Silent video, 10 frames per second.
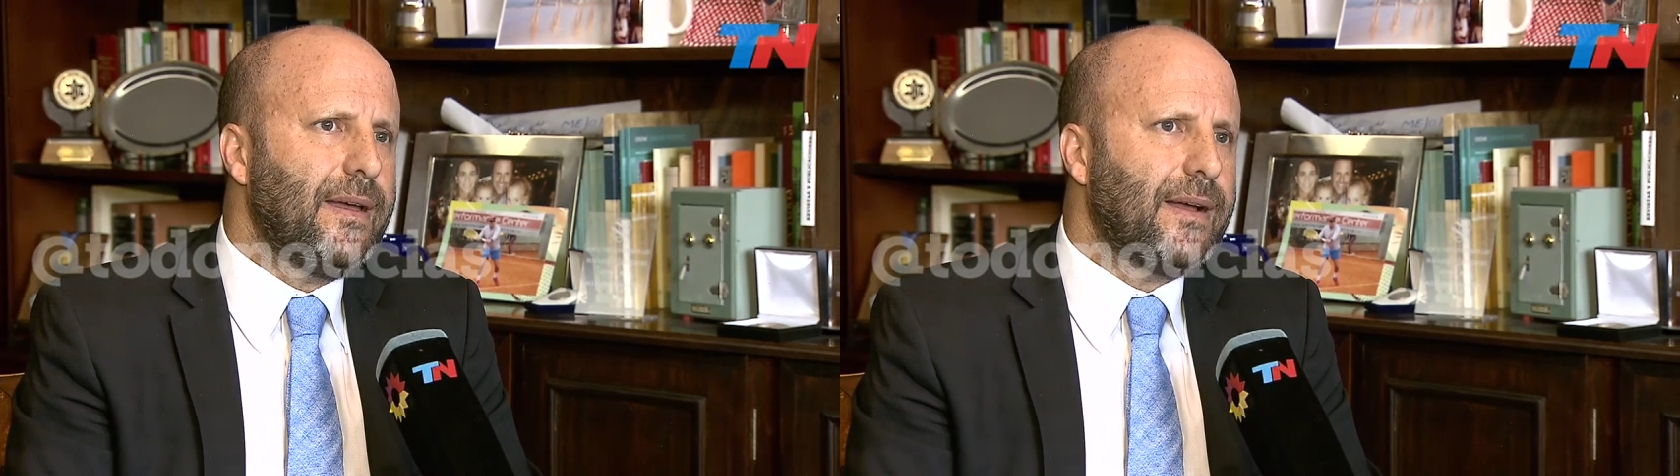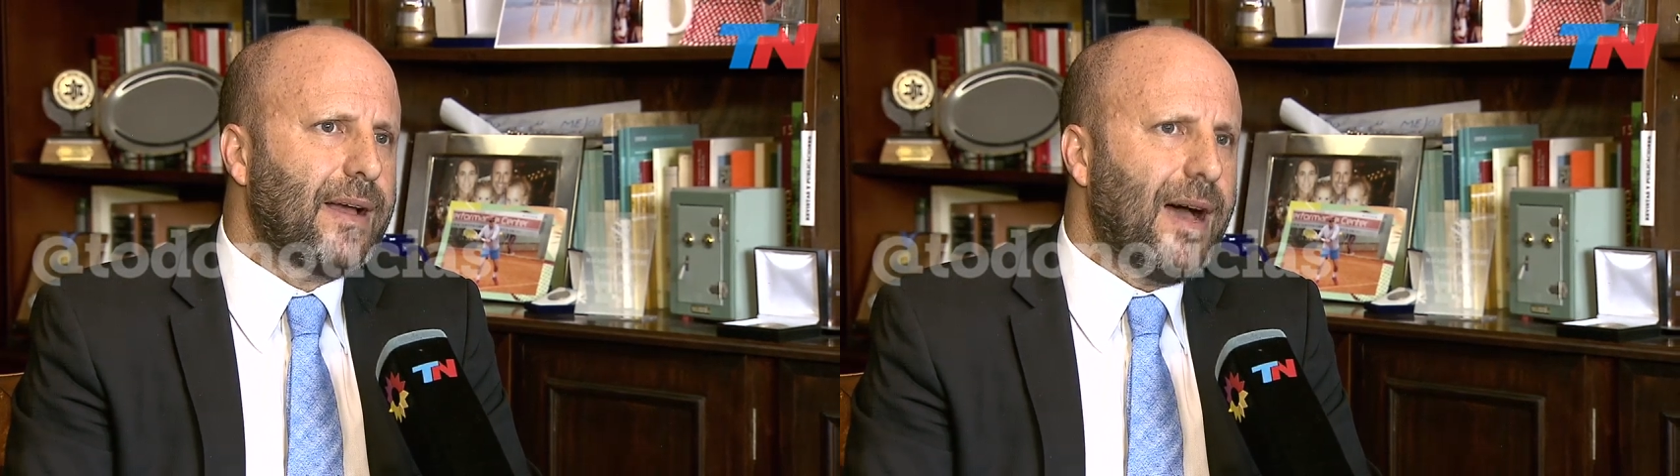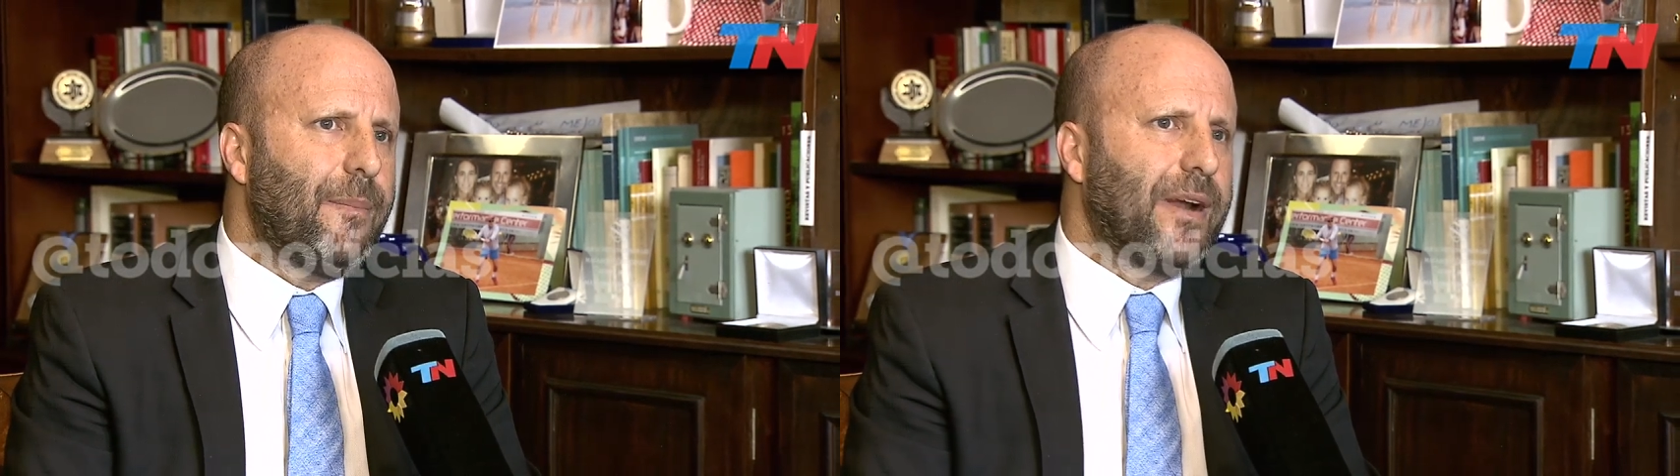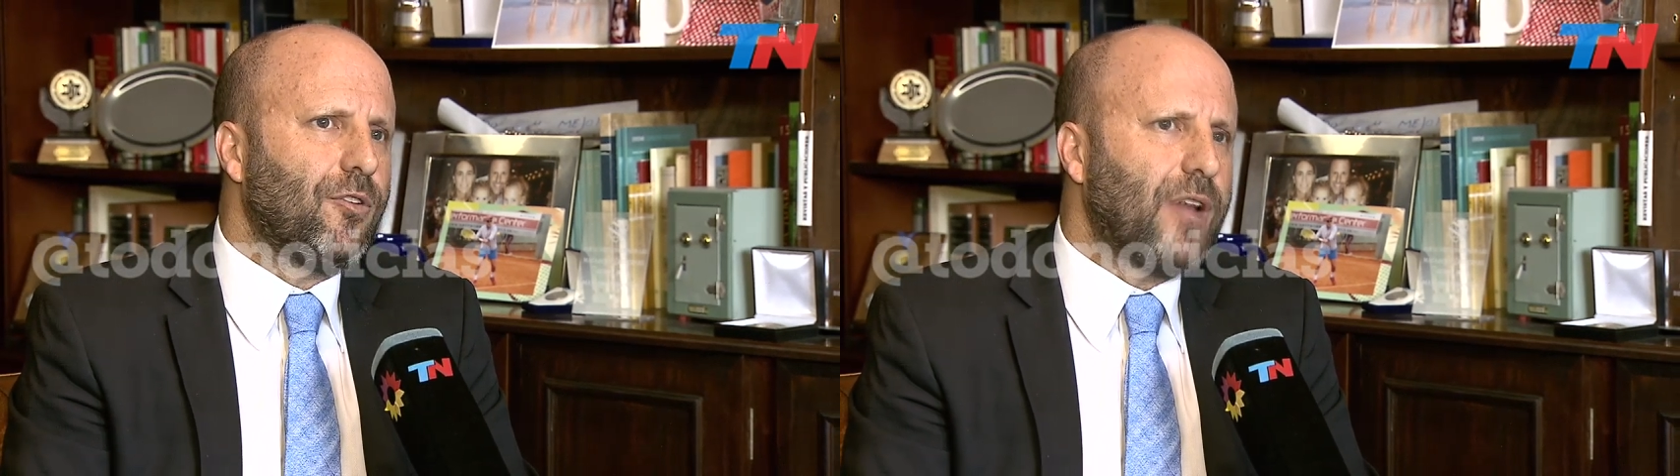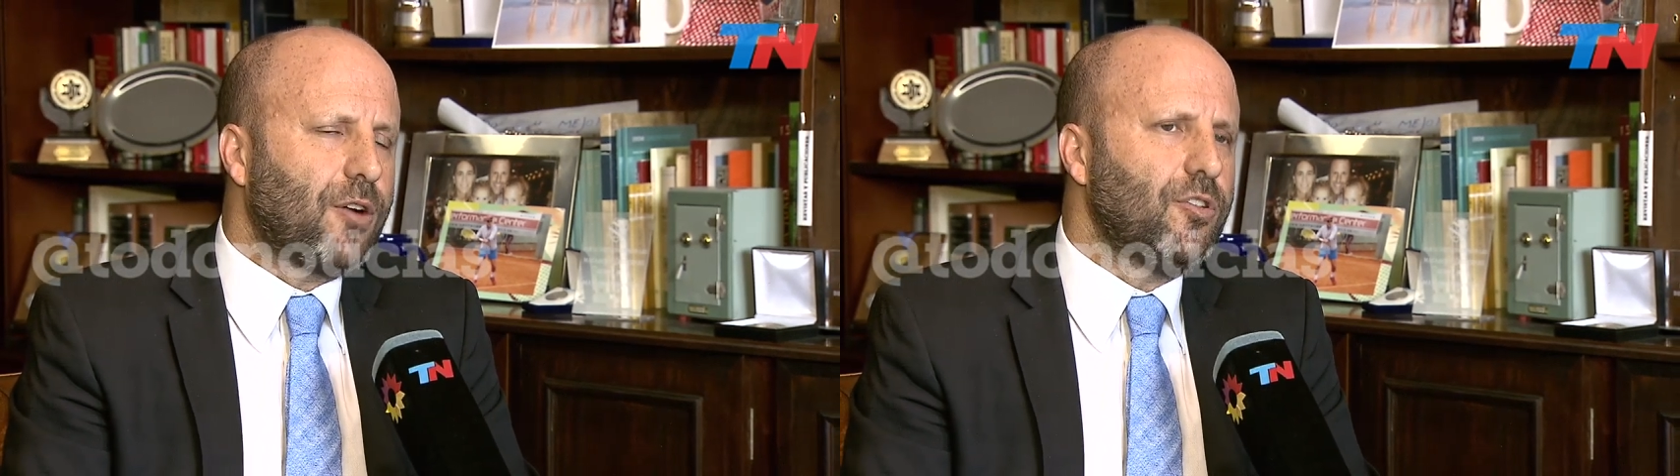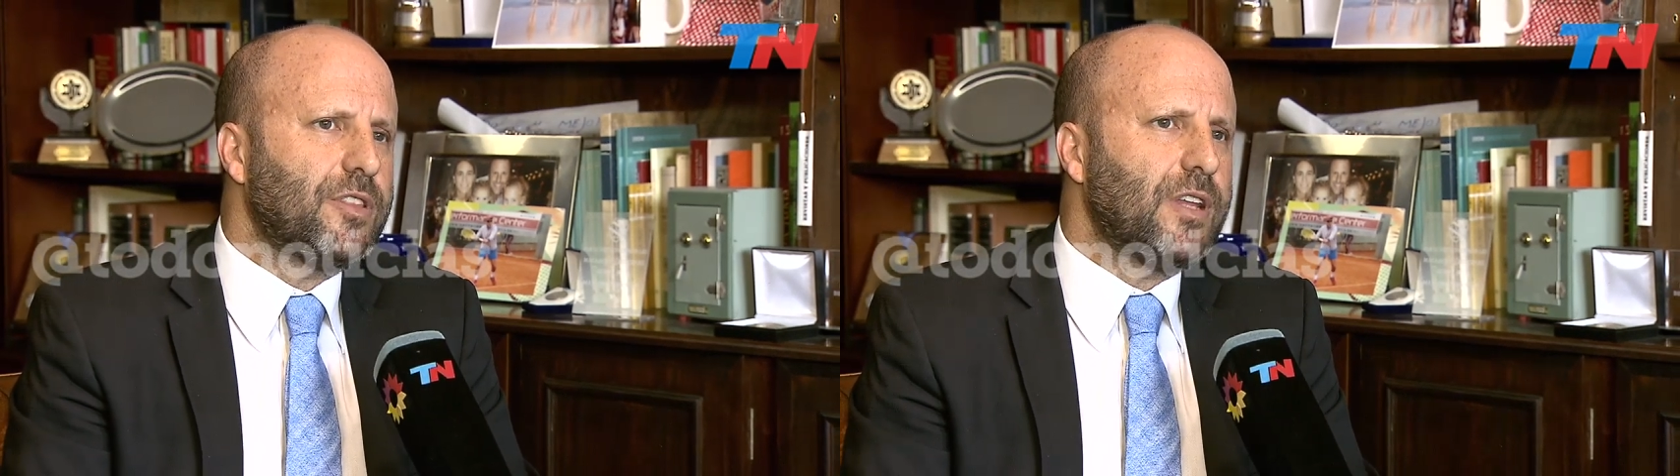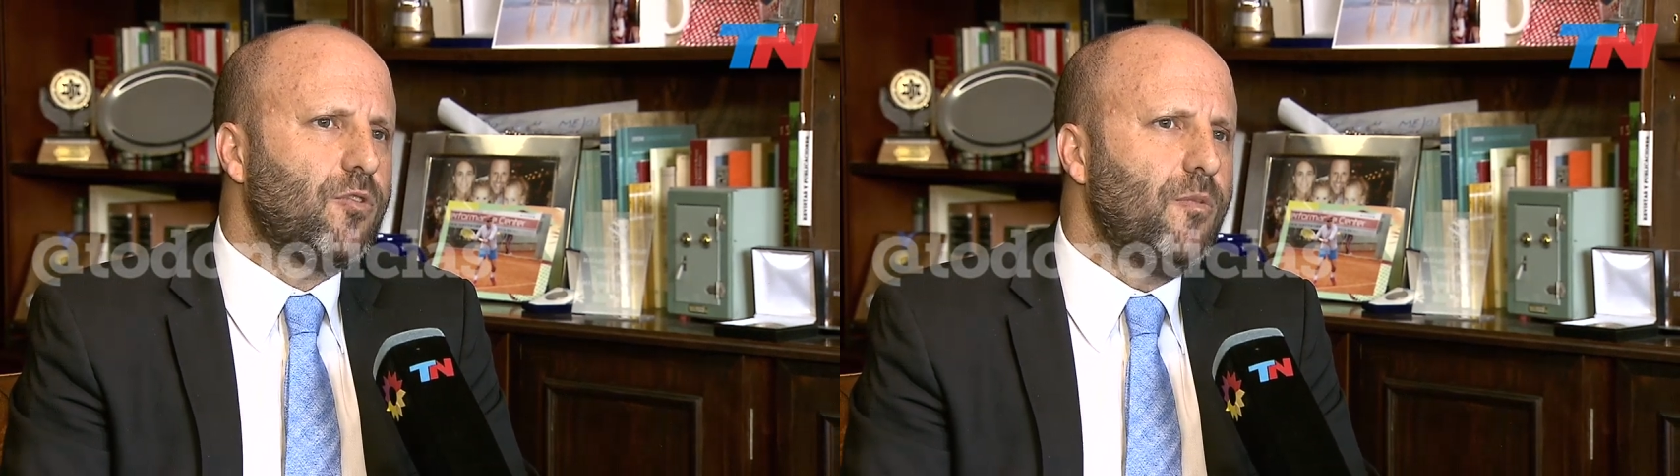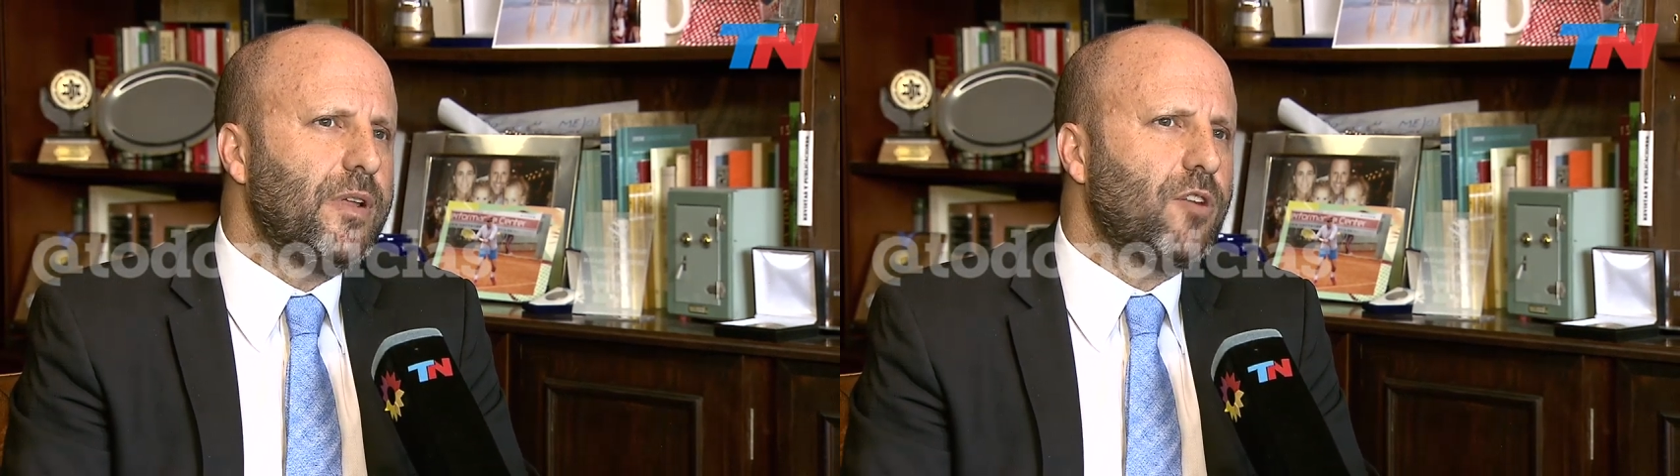Cámara o la Corte
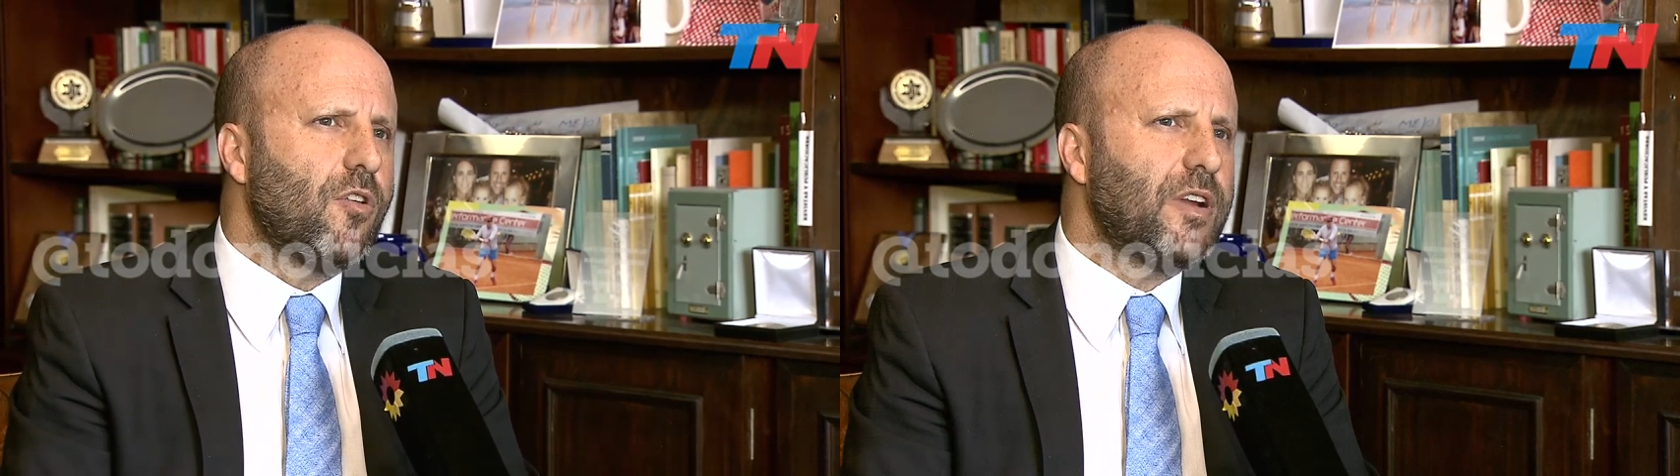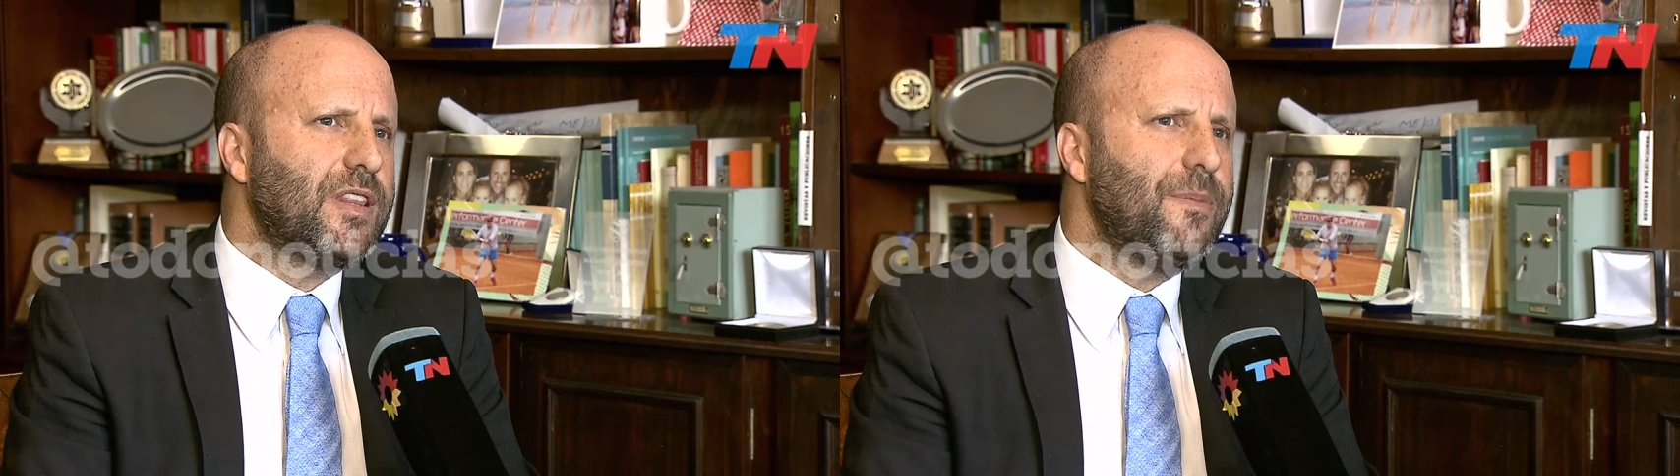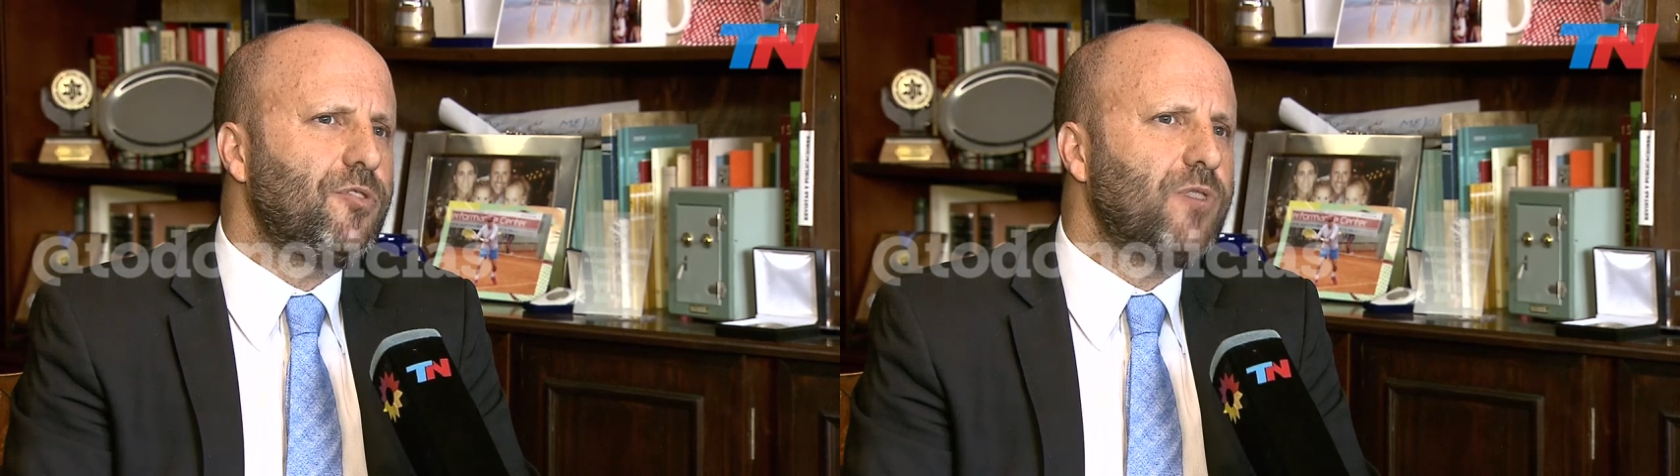cumple concretamente